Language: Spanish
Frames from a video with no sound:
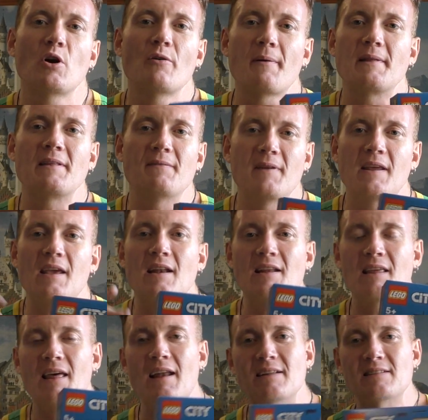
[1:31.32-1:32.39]
obviamente brillan
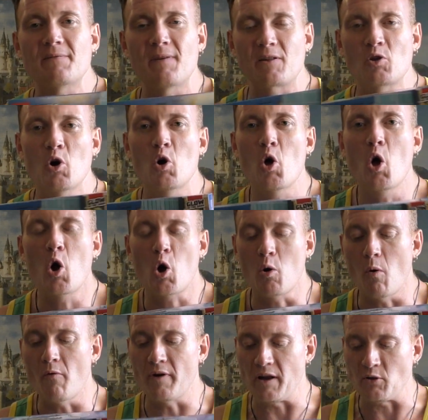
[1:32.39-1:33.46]
y dan ese efecto
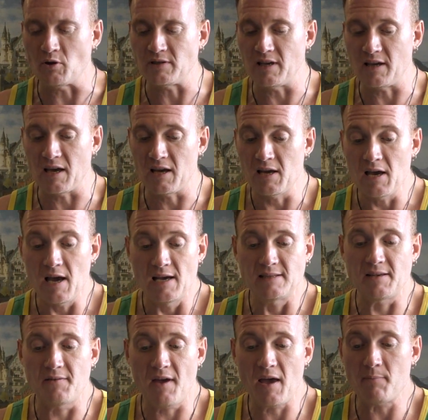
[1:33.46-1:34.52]
como bonito. Así que
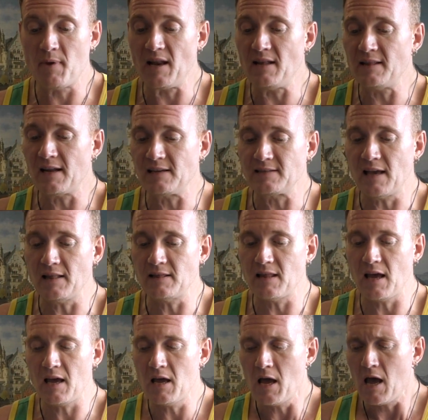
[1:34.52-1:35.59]
se ve bien
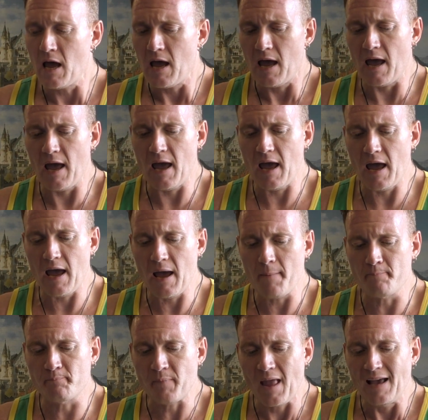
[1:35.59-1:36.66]
interesante.
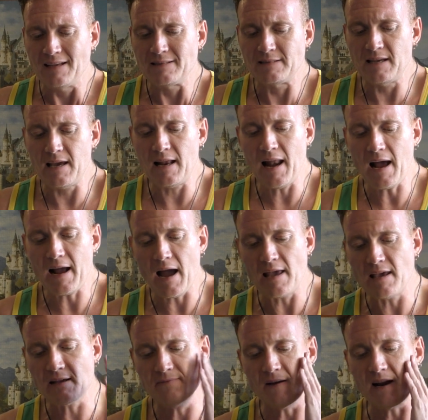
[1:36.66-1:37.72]
Eh, sí, las
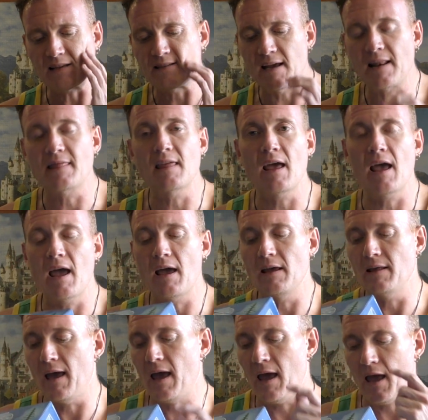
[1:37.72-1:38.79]
calles van a ser
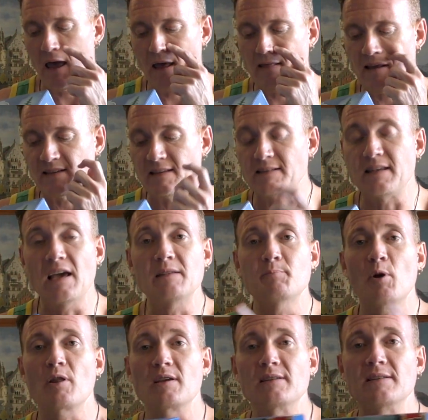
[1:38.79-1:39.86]
de 16
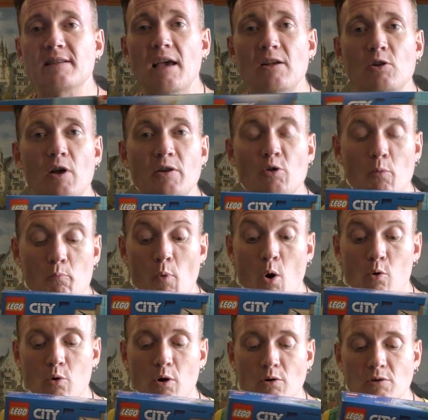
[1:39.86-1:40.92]
x 16 estos
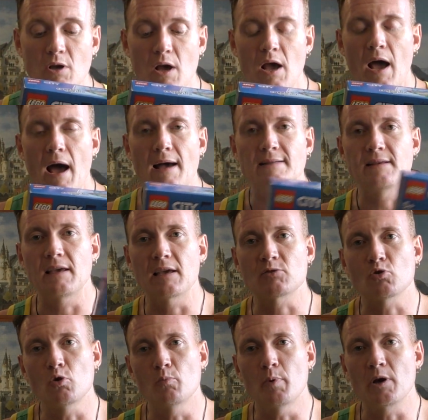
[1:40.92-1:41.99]
módulos, así que
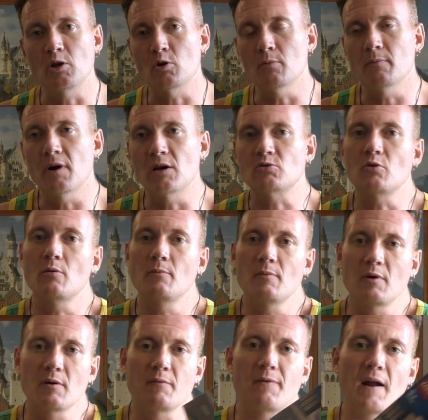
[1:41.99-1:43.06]
son un poquito, son
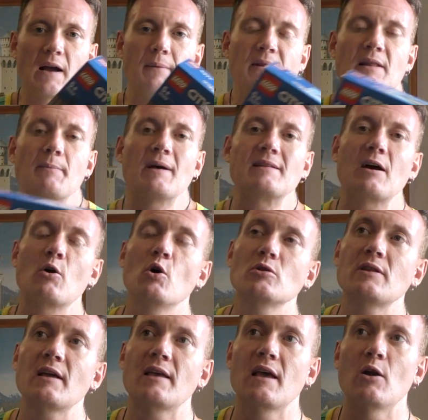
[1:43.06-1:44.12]
francamente más
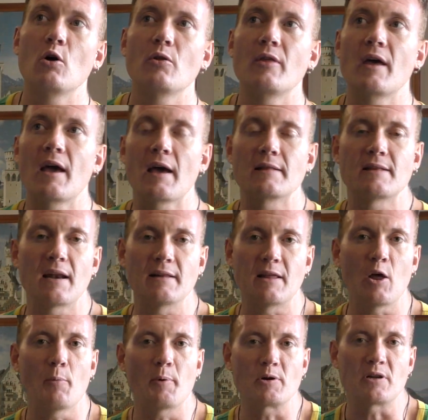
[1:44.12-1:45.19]
angostas que los de
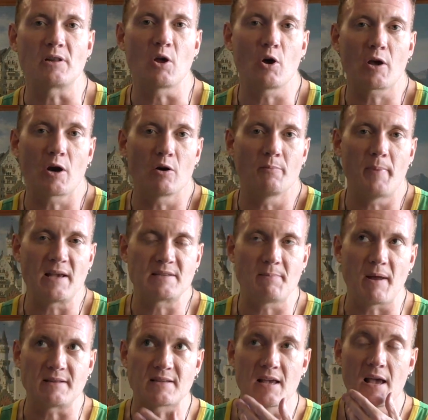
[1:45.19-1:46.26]
32 x 32, que eran los Space
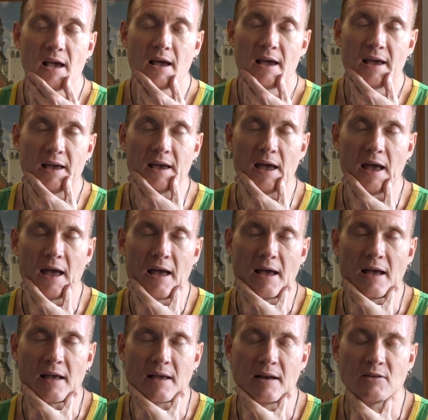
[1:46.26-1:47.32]
Plates
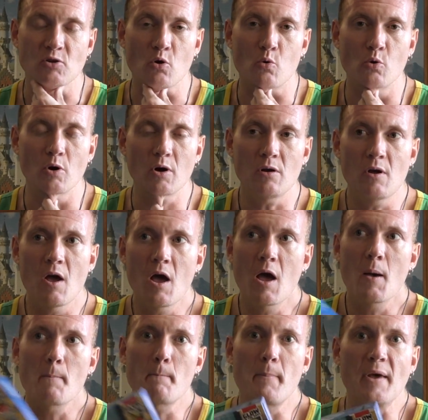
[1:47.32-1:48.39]
eh, gris oscuro.
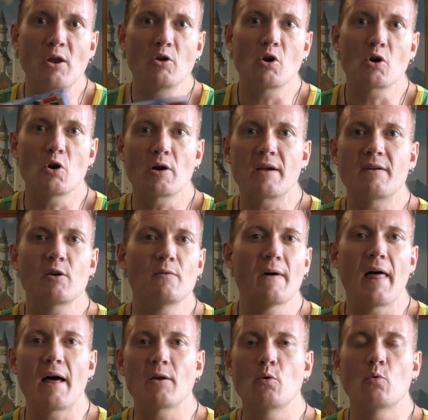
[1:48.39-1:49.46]
Pero yo creo que nos va
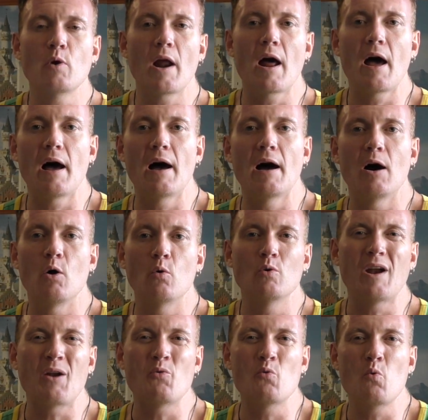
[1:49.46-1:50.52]
a dar una,
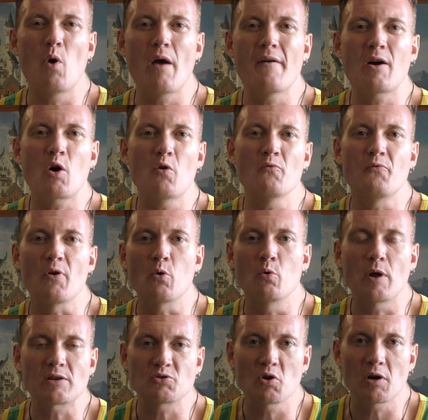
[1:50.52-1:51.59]
una nueva
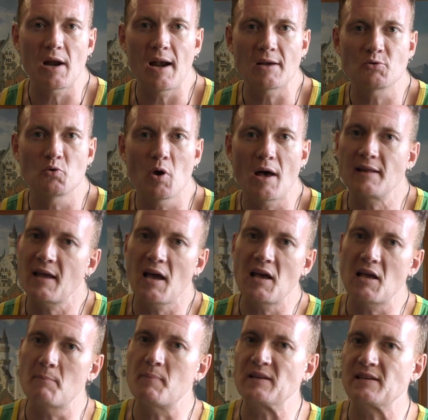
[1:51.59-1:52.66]
configuración a la ciudad que
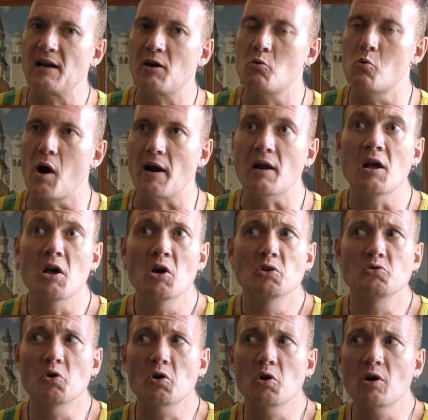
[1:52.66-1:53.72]
hay que empezar a jugar.
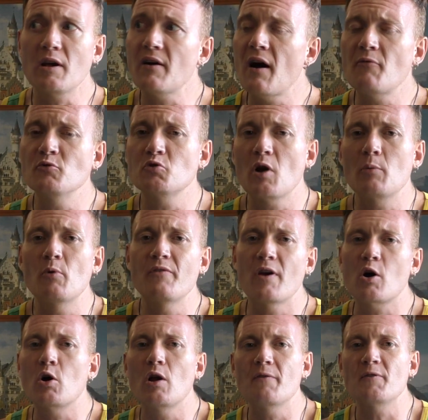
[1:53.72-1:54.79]
Yo creo que va a funcionar muy
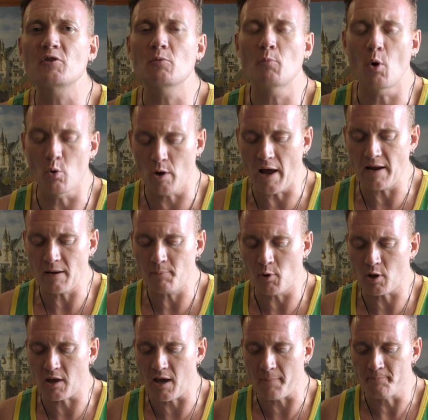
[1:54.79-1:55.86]
bien con los edificios modulares
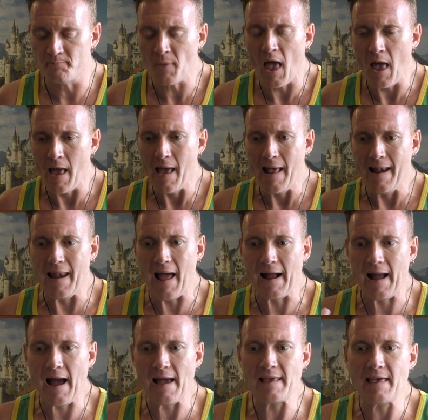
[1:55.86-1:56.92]
porque
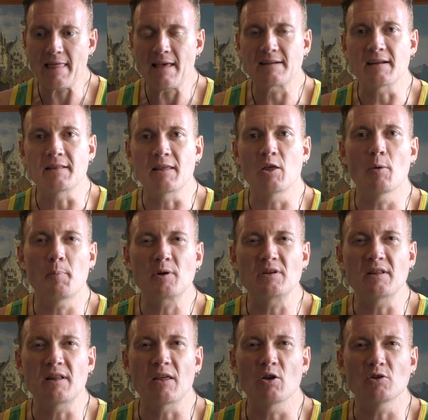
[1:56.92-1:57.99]
la calle de 32 por
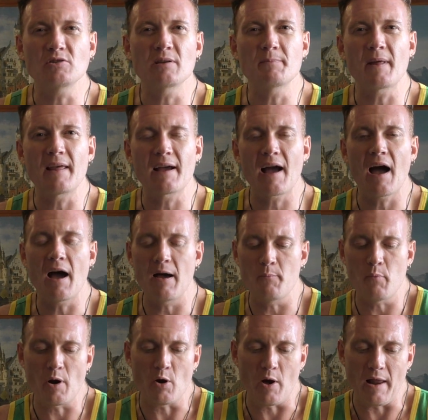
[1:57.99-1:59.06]
32 siempre dejaba,
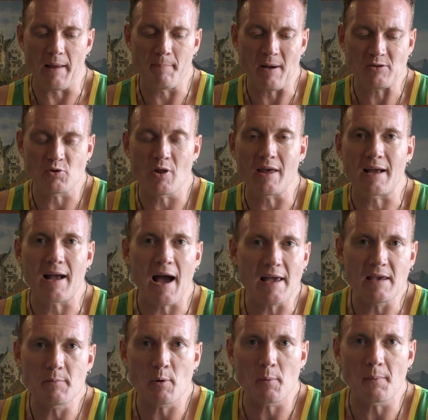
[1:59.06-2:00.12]
bueno, el espacio de
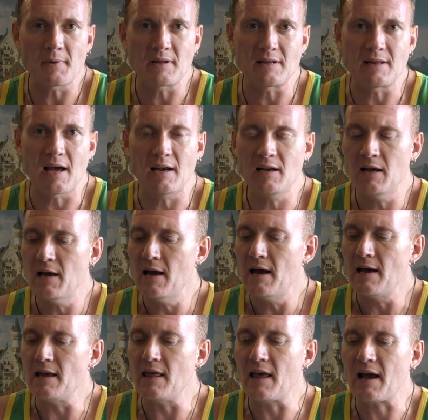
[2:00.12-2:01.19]
calle propiamente tal,
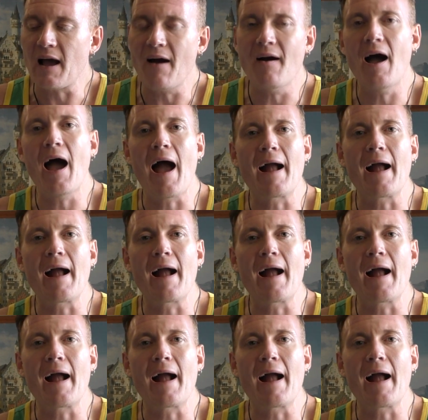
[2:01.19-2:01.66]
y dejaba